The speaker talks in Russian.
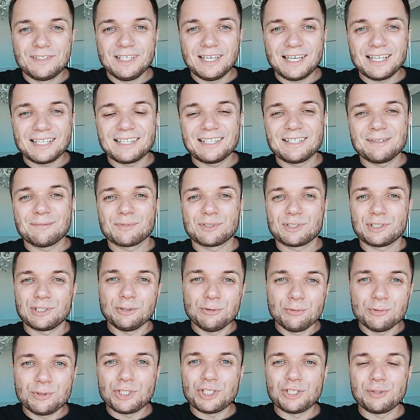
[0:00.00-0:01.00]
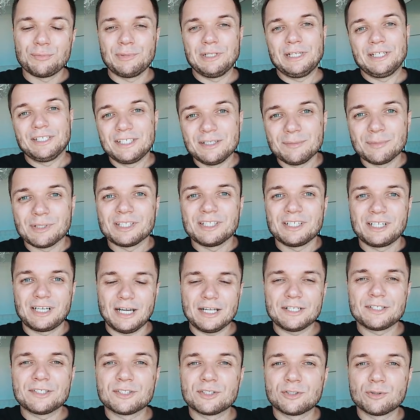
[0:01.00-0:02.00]
данном случае мы летим
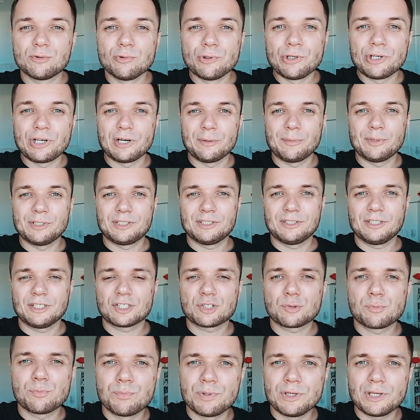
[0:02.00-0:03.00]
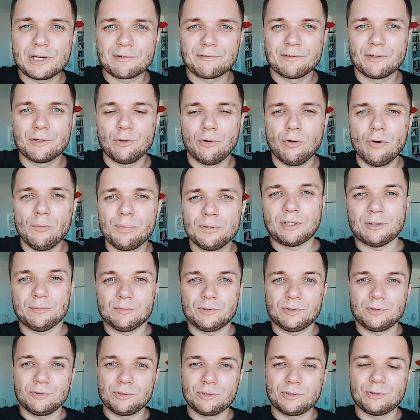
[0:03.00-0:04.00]
отдыхать с Цюрихом. Это наш первый опыт,
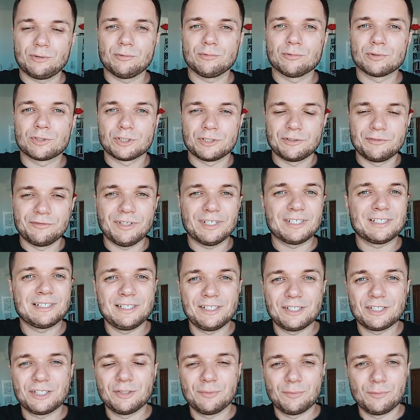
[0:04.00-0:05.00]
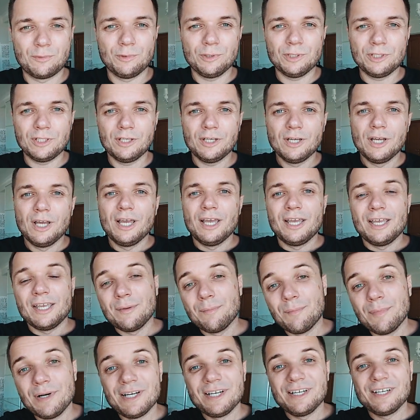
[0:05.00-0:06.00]
Цюриху уже два с лишним года, и
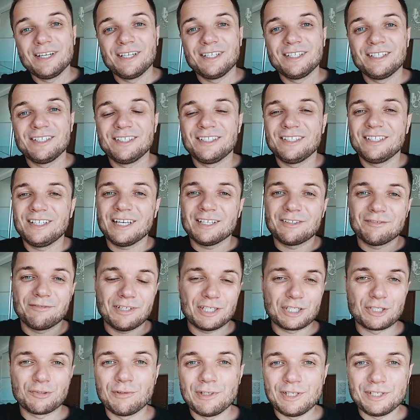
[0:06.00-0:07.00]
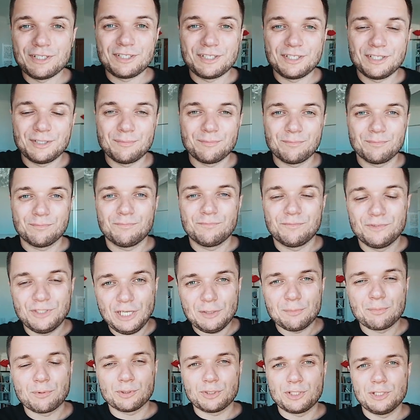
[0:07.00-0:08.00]
мы не отваживались с ним
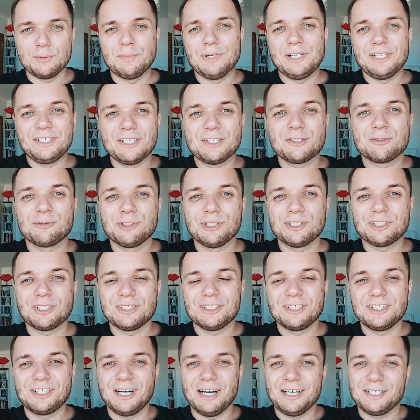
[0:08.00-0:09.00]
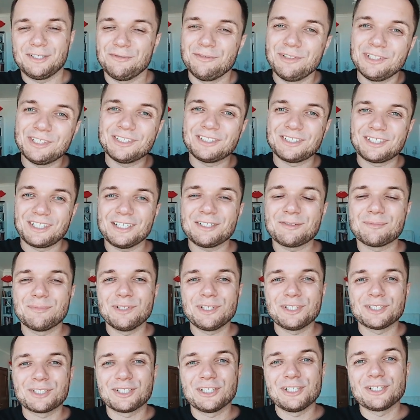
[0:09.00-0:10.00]
взять просто и полететь куда-то отдыхать. В этот раз
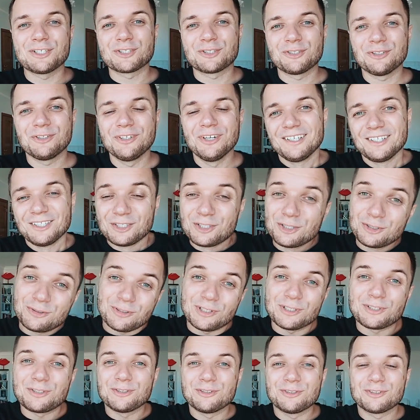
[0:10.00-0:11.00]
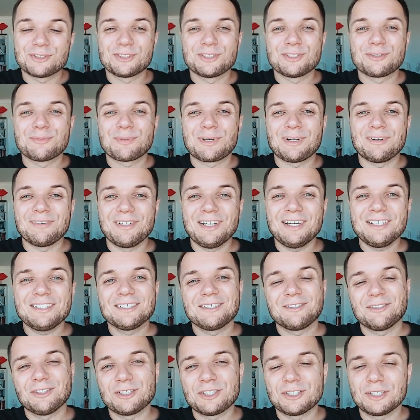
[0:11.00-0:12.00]
мы решили, что ситуацию нужно исправлять
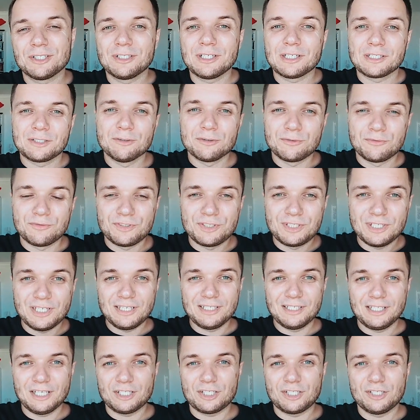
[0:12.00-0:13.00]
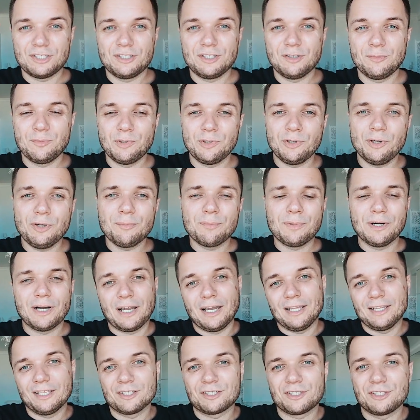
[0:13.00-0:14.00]
и хочется отдохнуть всей нашей семьей,
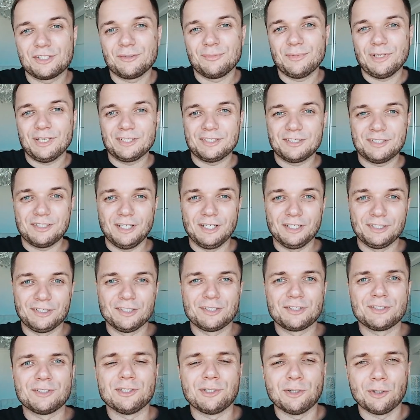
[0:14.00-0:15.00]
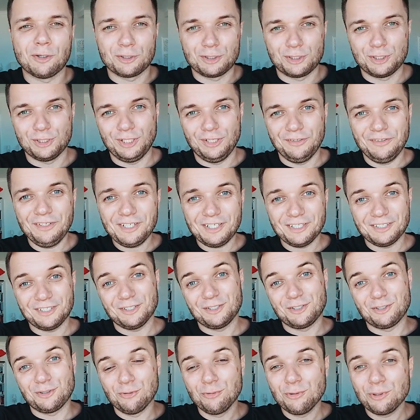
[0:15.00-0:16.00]
пока наша семья состоит из трех человек,
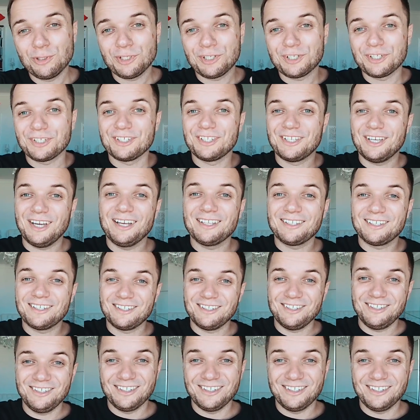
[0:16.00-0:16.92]
это Цурих, Яна и